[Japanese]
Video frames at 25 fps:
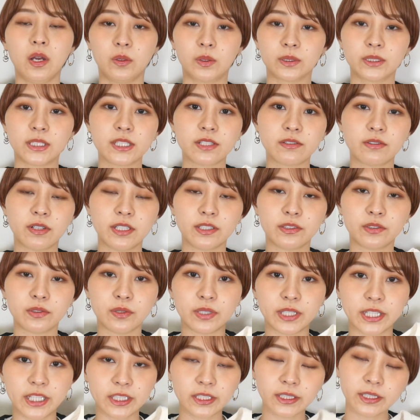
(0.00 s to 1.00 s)
私割
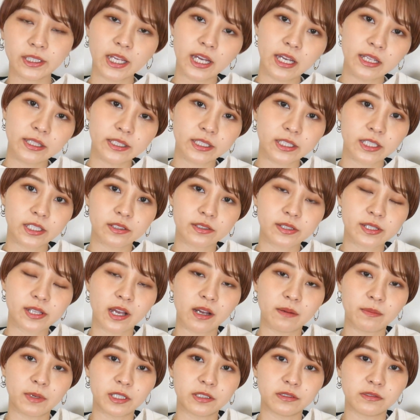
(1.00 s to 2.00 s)
とインナーに着る
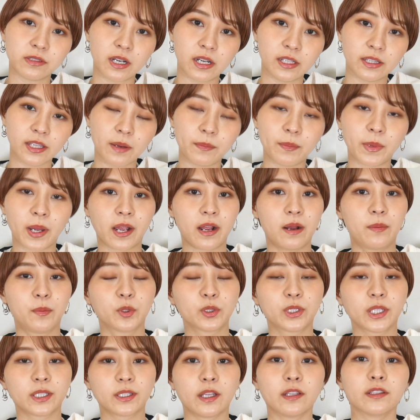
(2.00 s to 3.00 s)
サーマルは何枚か
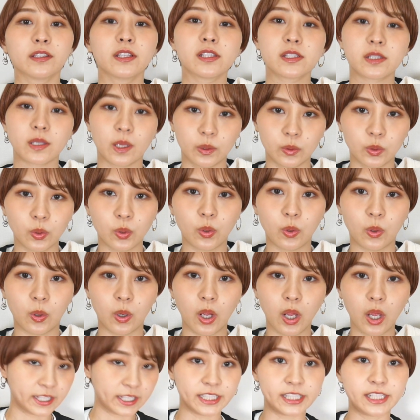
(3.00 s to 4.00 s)
持ってたんですけ
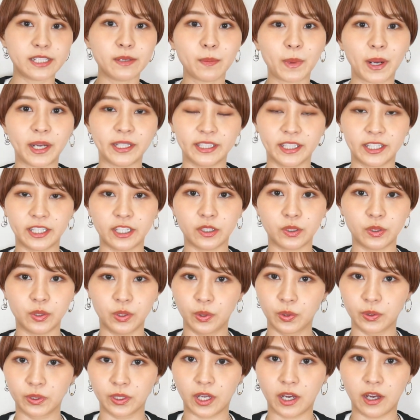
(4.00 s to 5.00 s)
ど1枚で着る
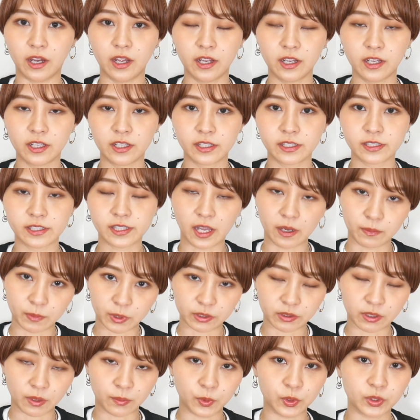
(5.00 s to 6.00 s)
ような
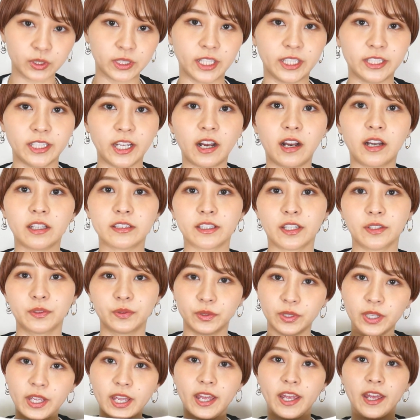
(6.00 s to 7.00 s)
サーマルは持っていなかった
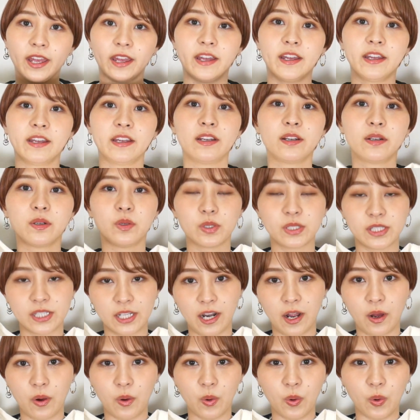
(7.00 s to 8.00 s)
のでこち
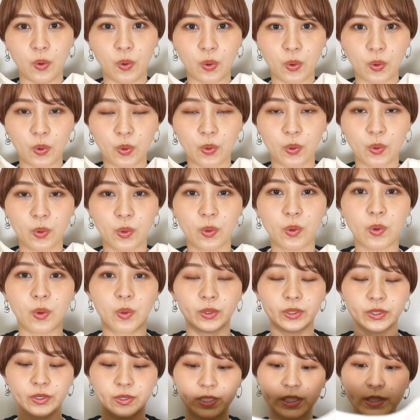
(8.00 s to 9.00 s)
らを
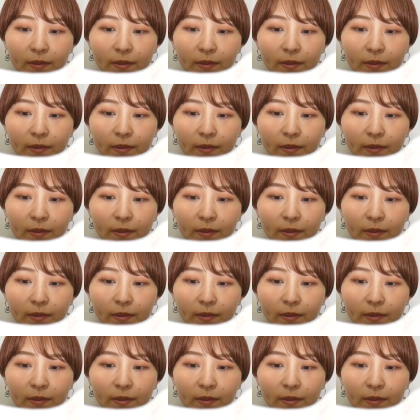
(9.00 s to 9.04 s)
購入